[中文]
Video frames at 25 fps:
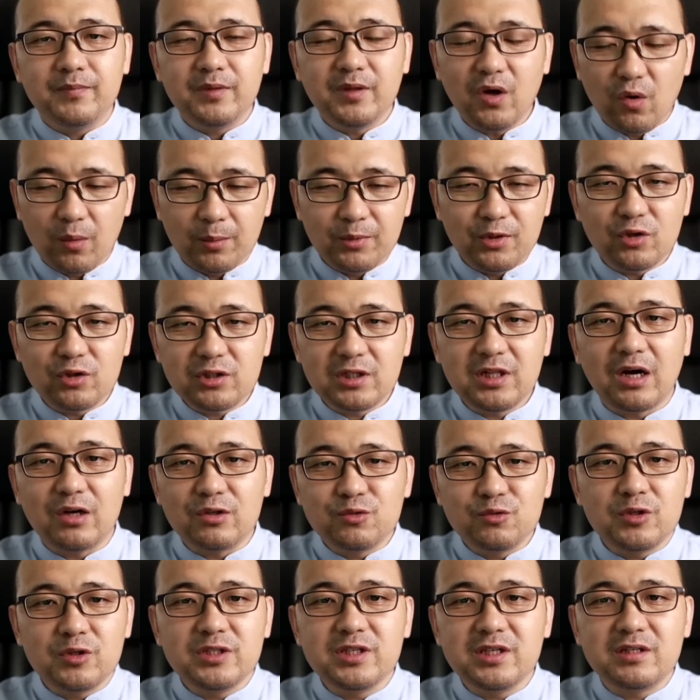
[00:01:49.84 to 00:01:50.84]
那我们都知道，
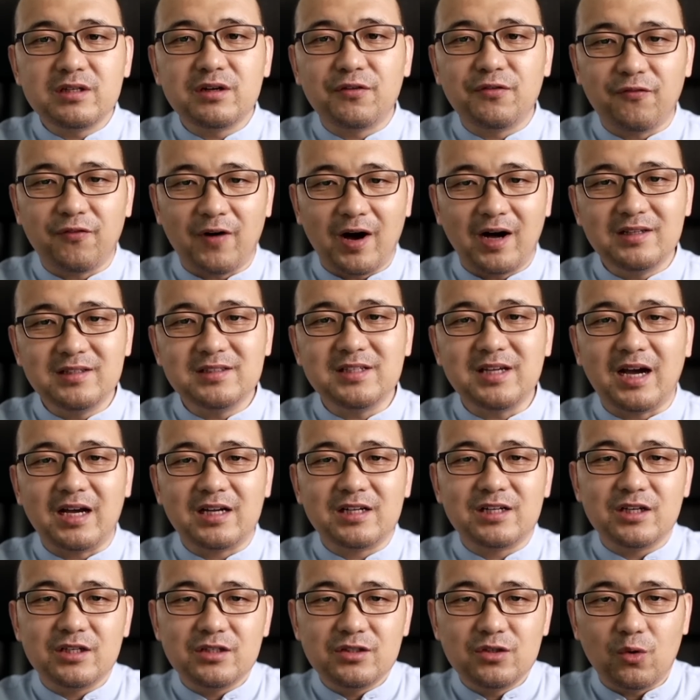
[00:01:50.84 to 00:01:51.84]
最近这房子啊
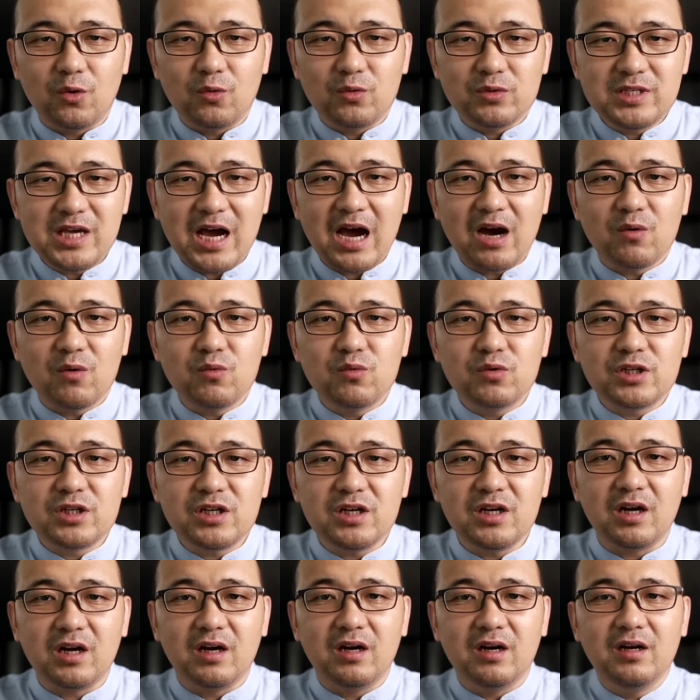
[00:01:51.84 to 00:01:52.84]
是有价无
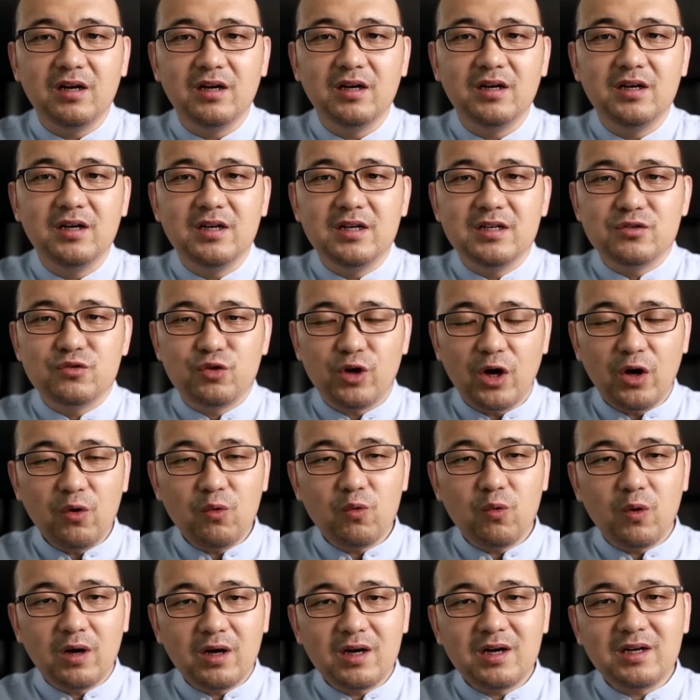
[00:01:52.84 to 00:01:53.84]
市，全
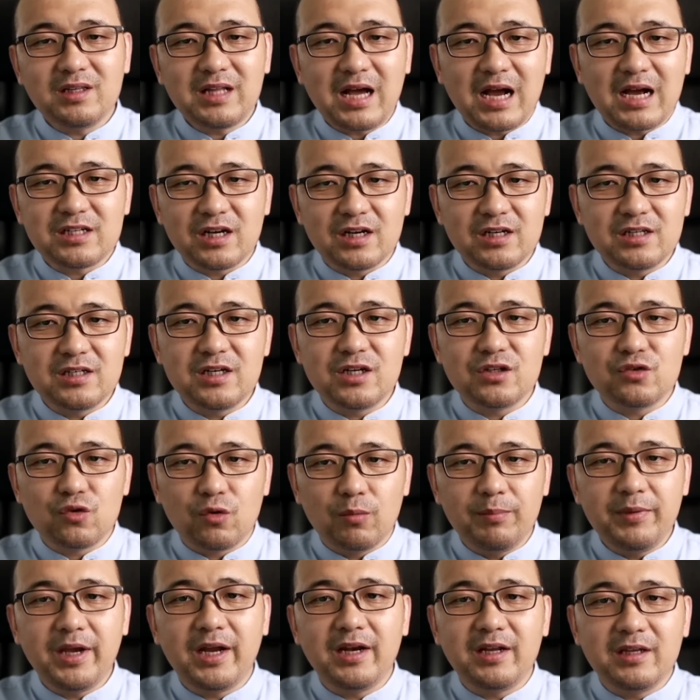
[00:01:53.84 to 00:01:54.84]
国各大城市所
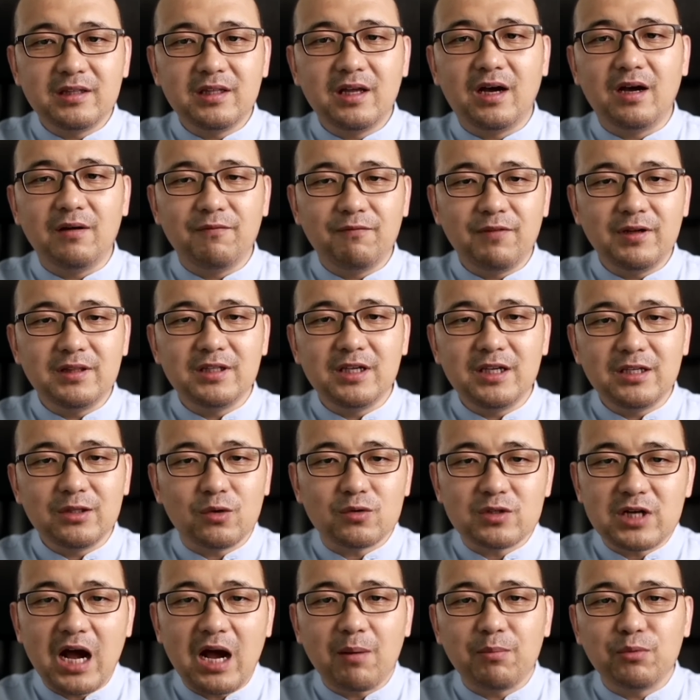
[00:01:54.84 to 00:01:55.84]
面临的问题都
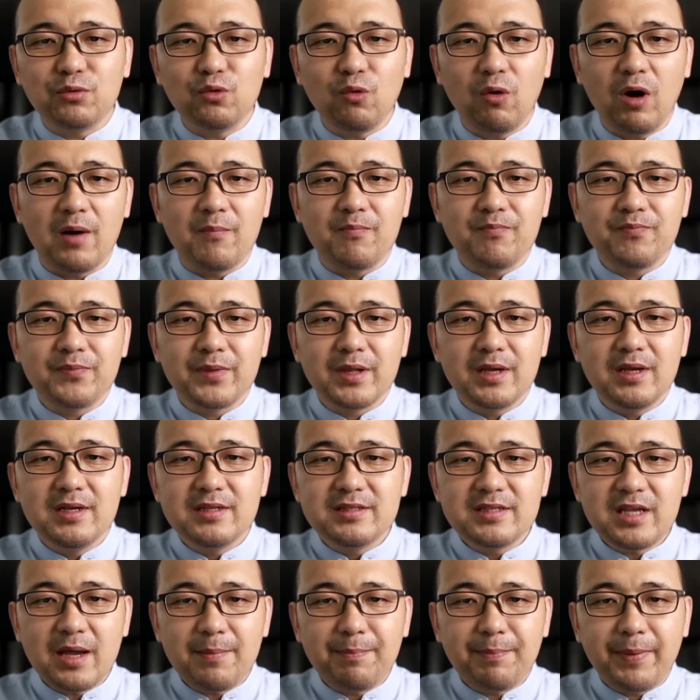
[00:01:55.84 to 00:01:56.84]
差不多。
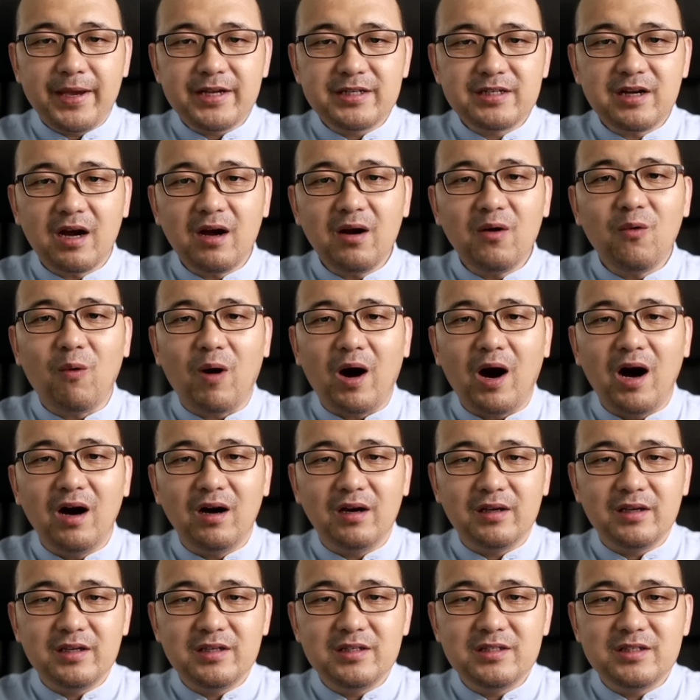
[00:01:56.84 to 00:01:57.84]
在北上广
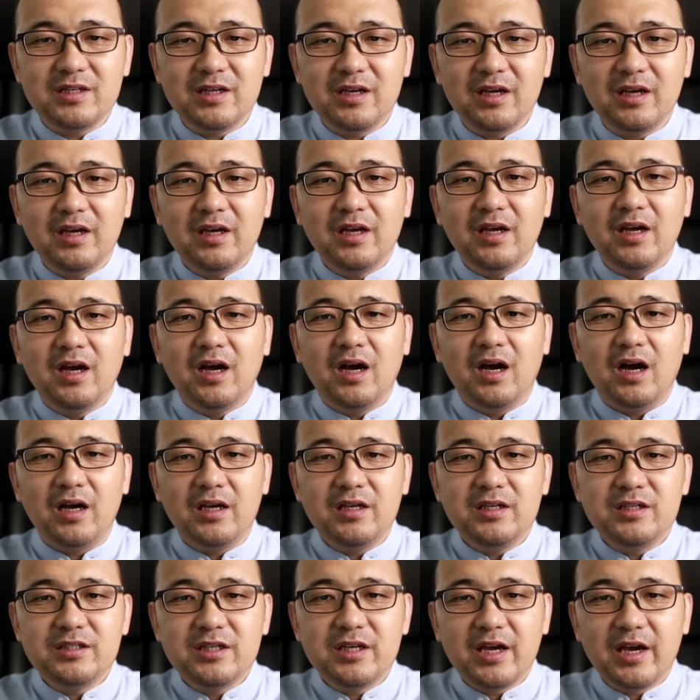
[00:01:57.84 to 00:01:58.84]
以及
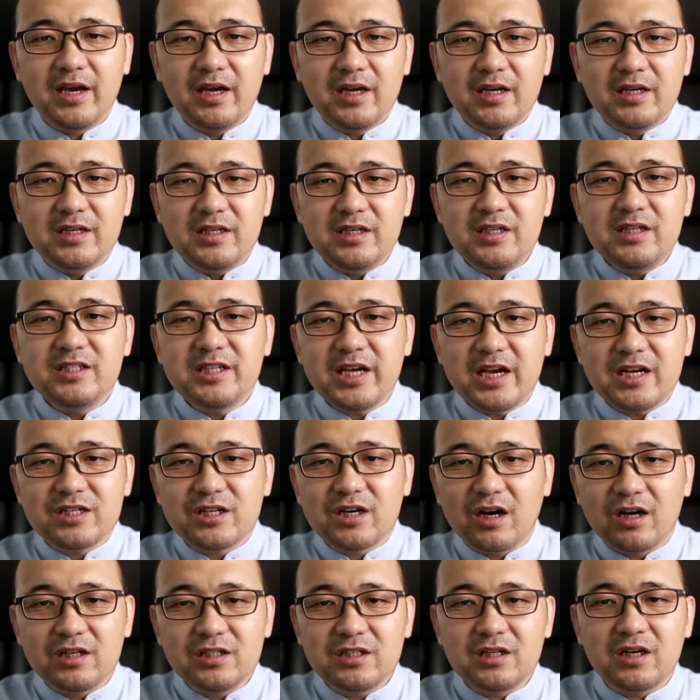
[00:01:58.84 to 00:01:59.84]
一些1线
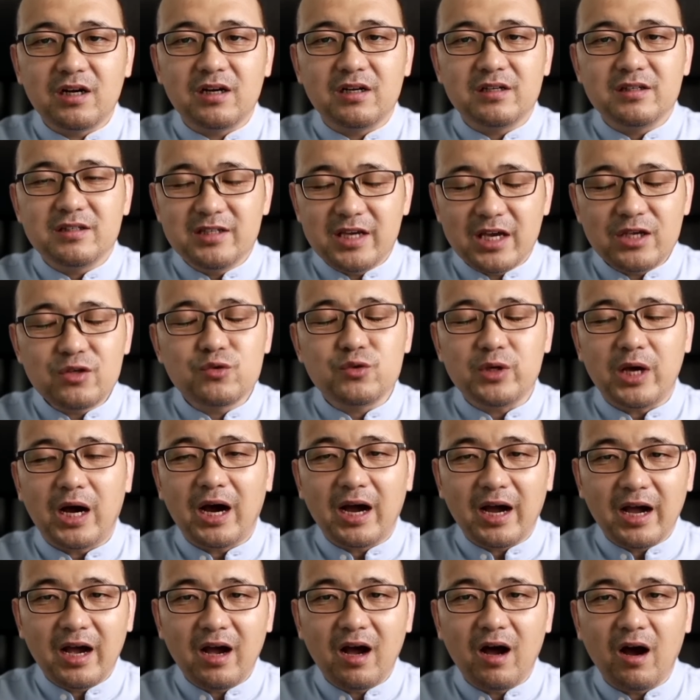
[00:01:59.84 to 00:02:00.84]
城市，也许啊
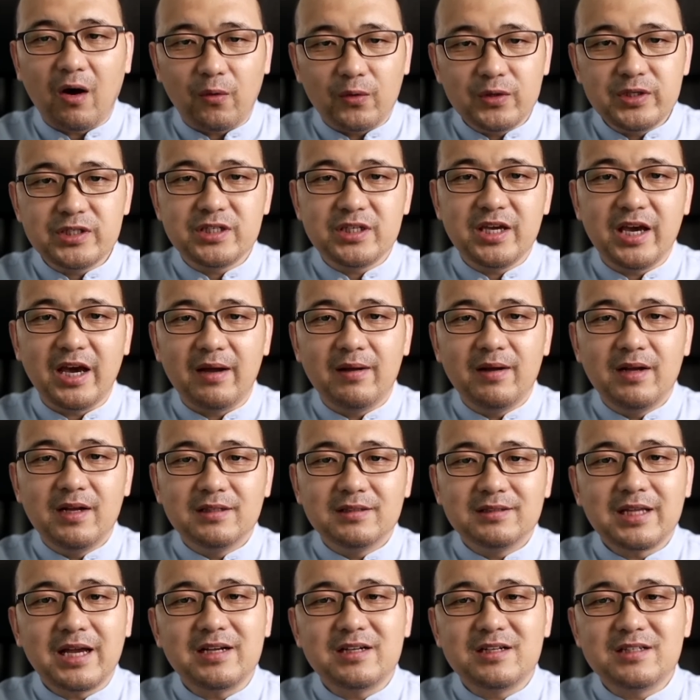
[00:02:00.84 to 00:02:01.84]
还好一些，
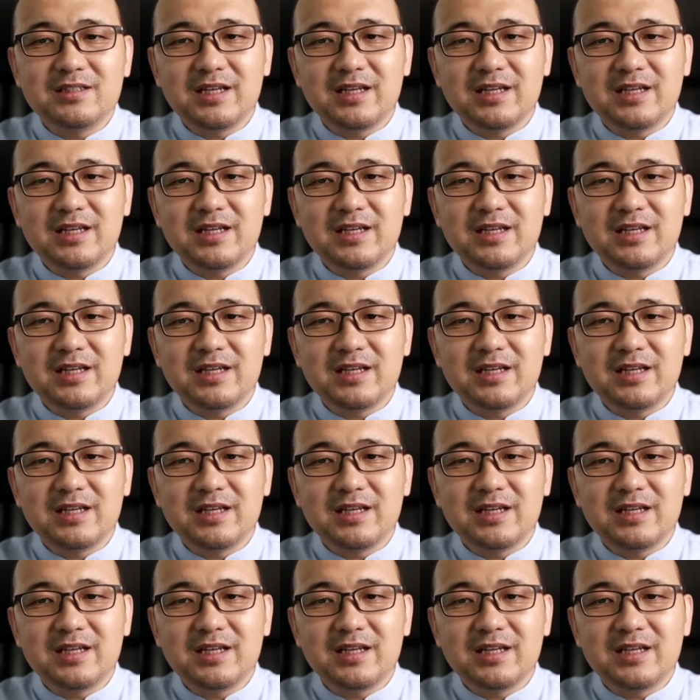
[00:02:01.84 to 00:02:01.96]
但是